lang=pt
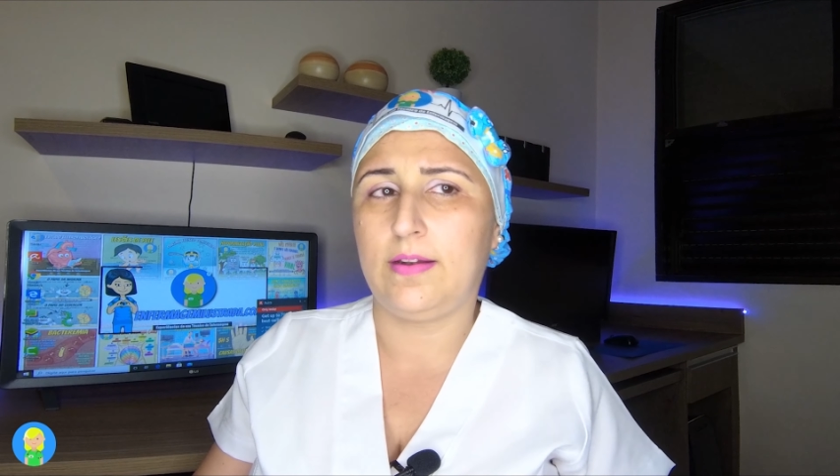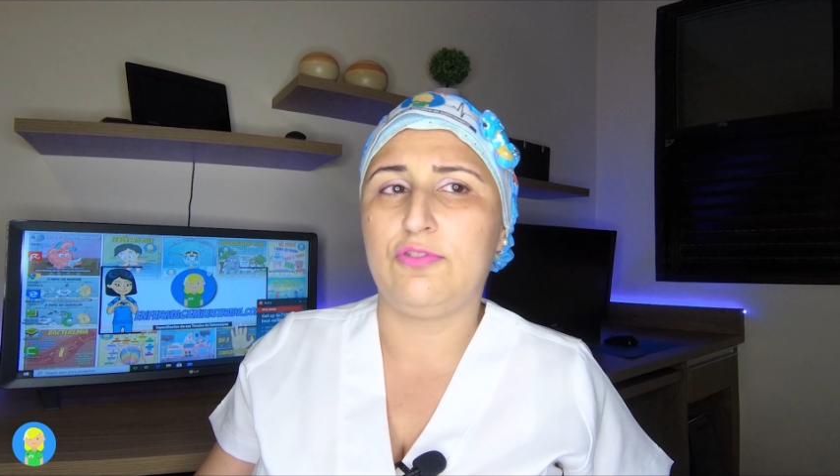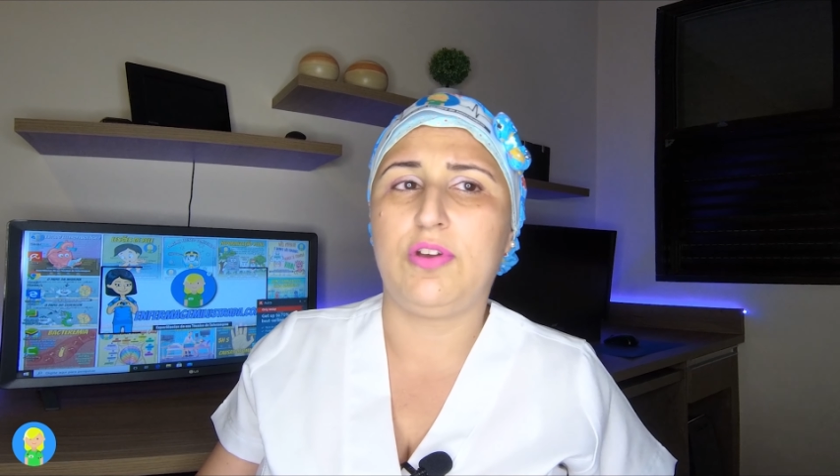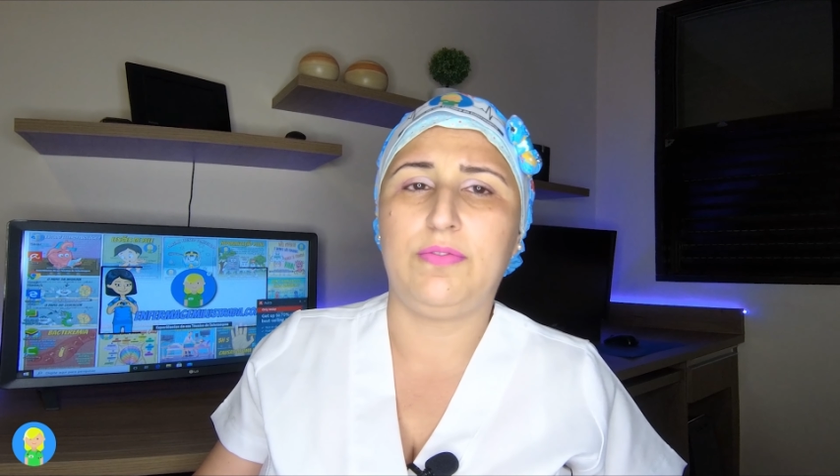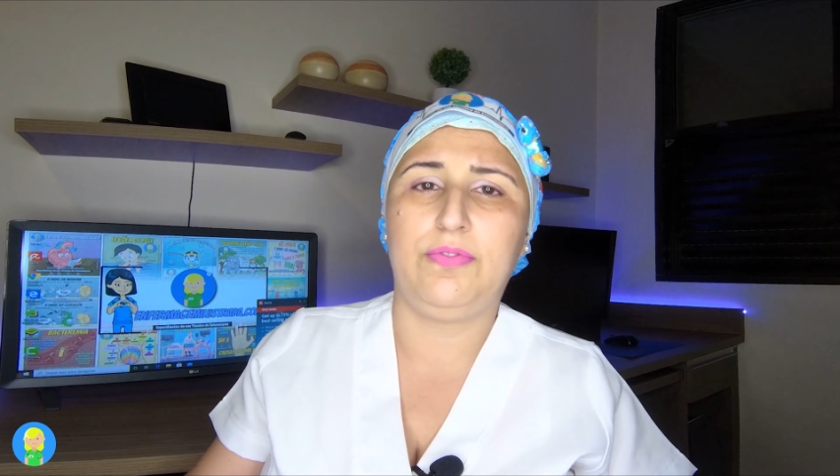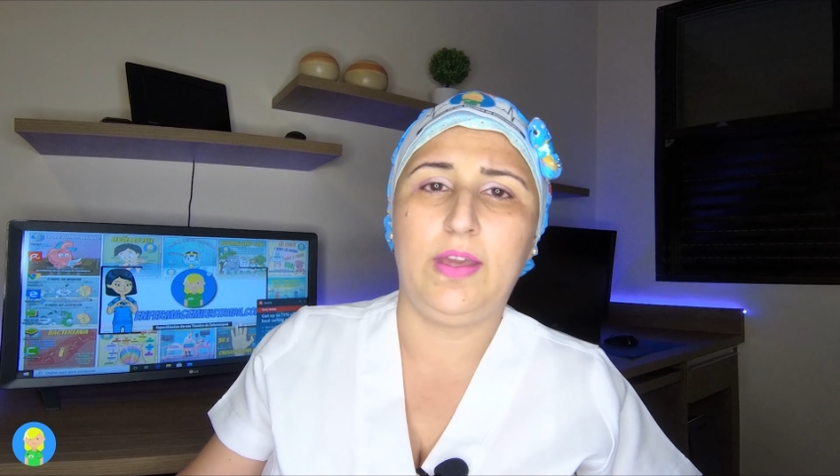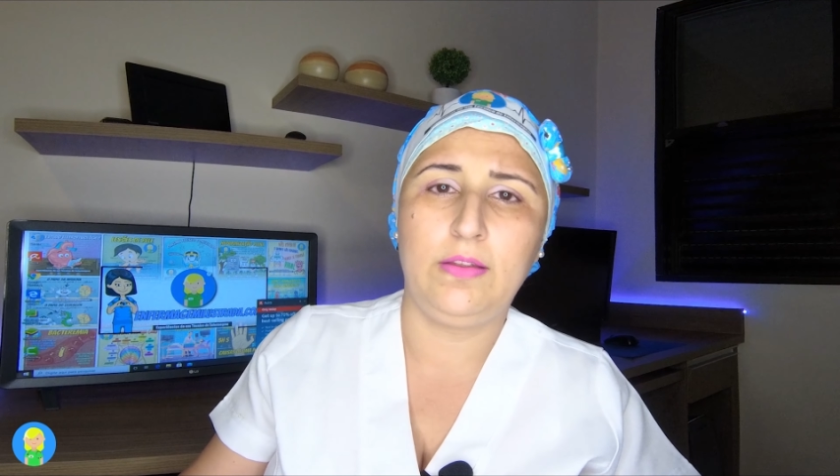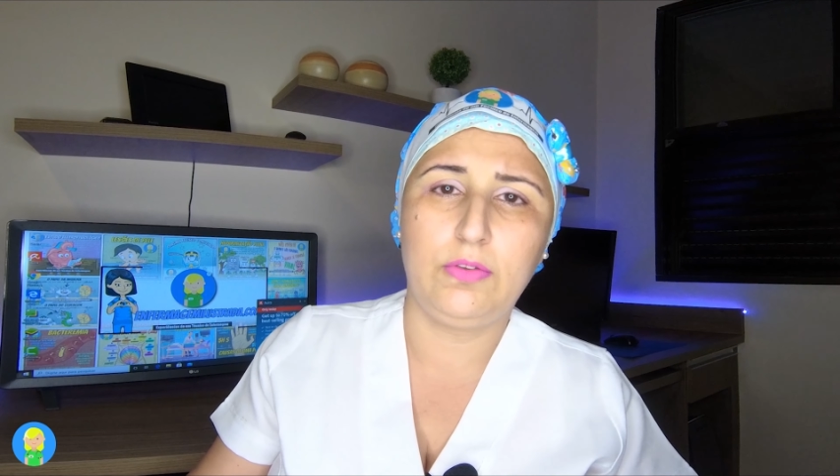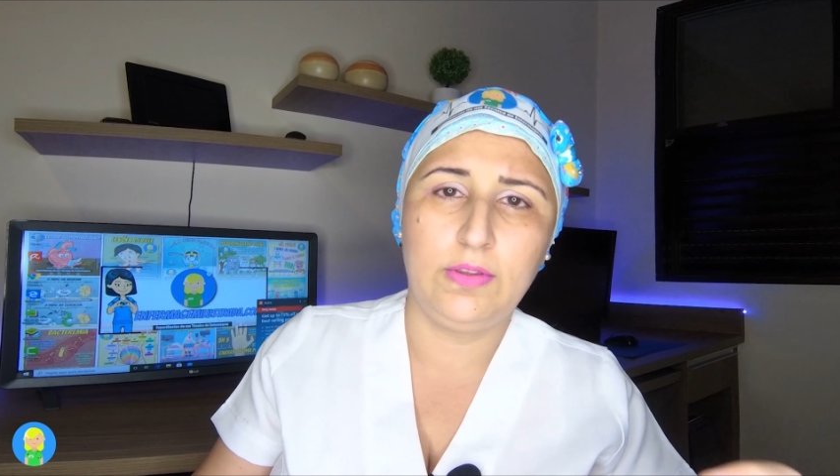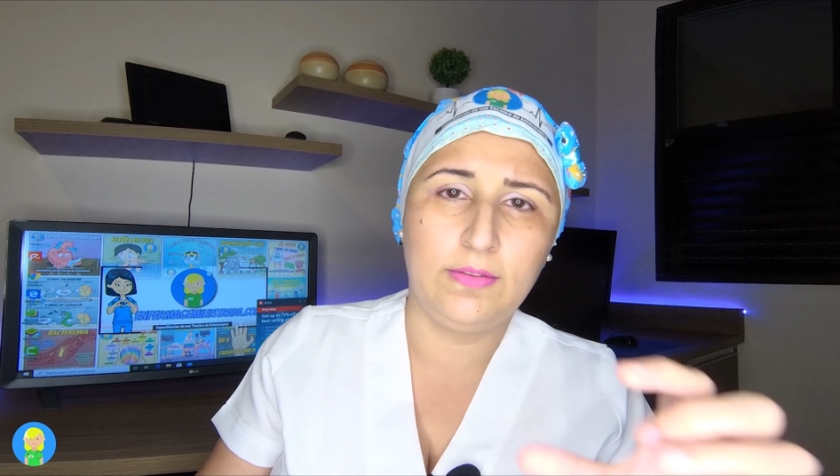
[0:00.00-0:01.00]
ela já
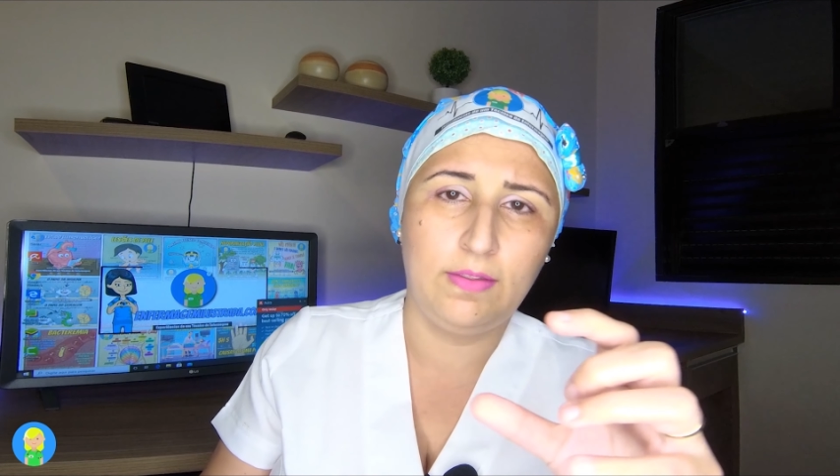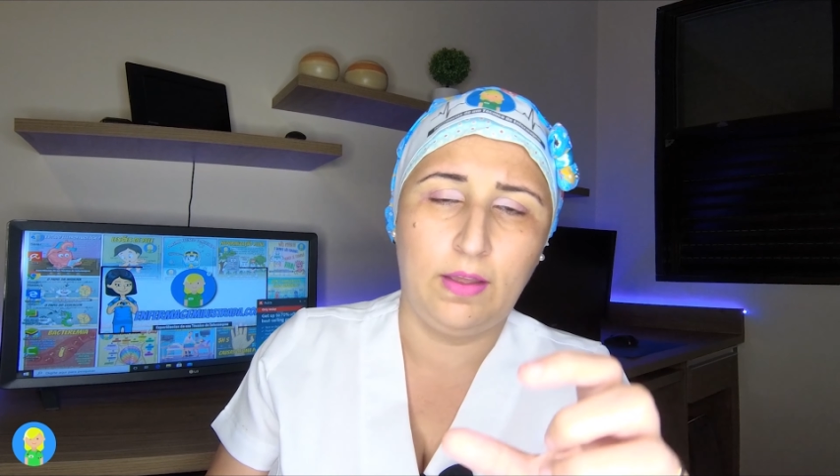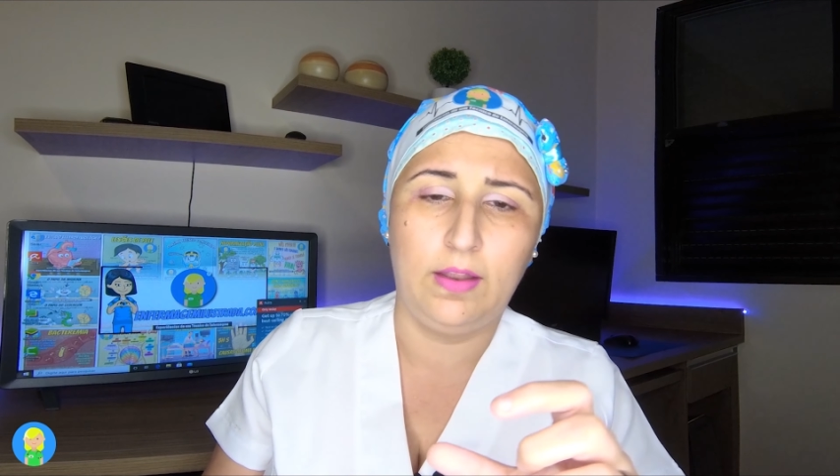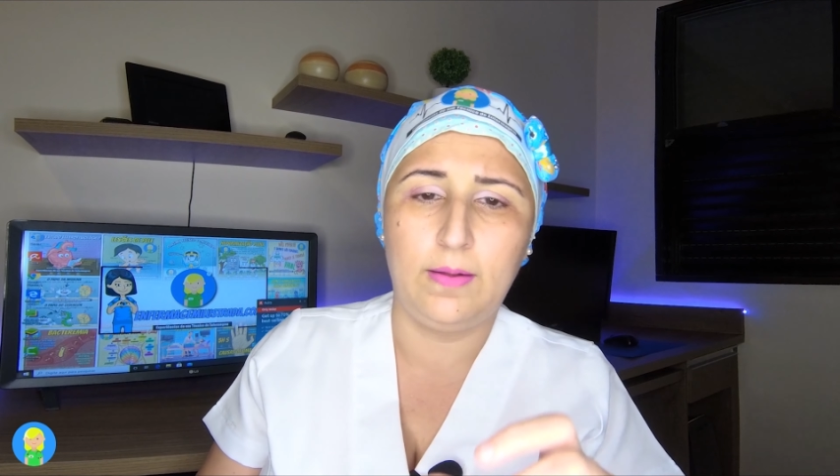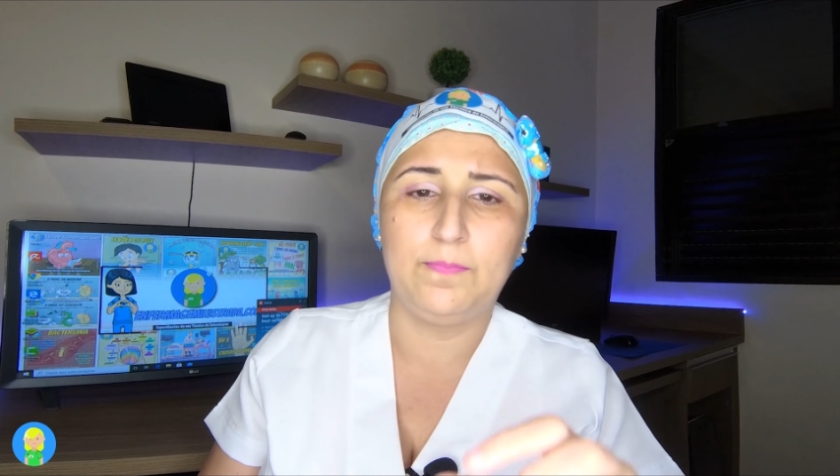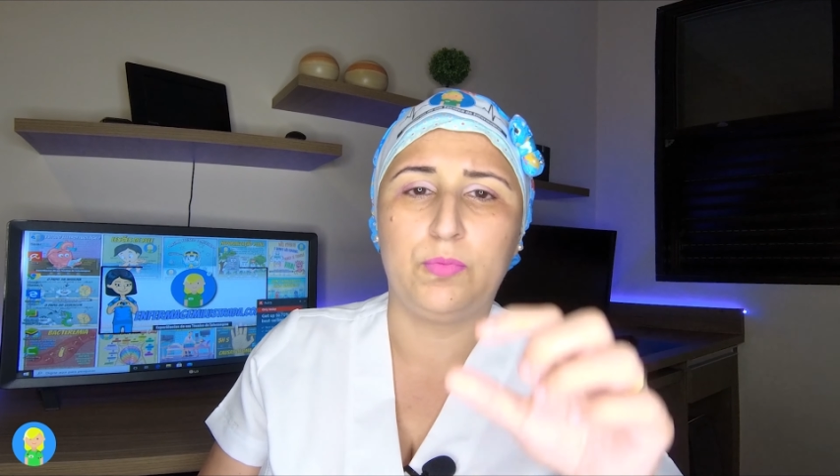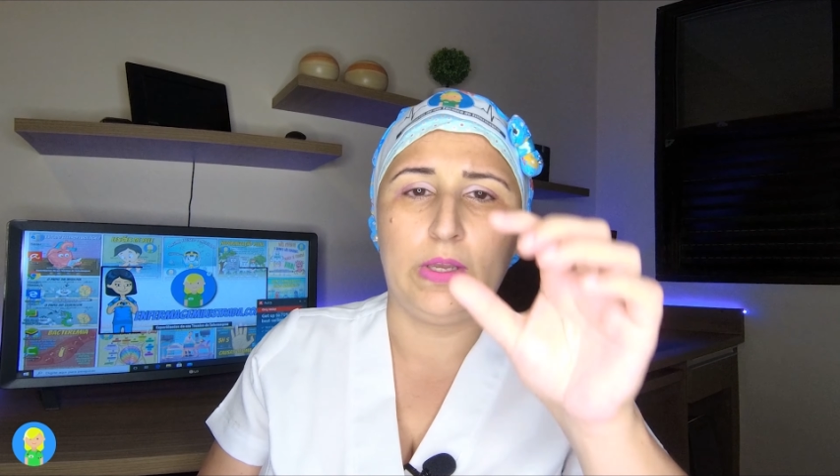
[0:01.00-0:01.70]
vem inteira,